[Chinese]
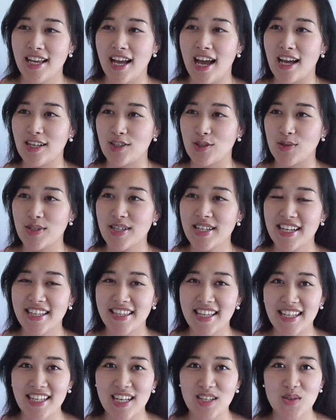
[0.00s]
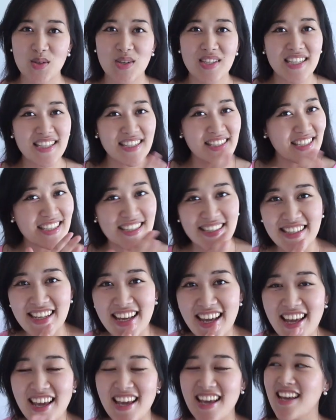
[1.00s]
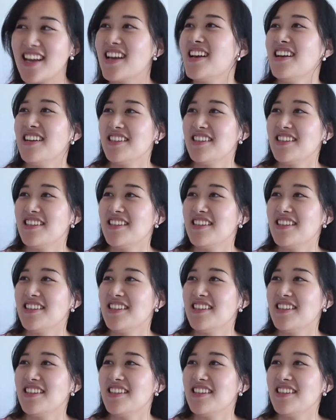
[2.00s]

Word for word: 啊，首先要跟大家说一声谢谢，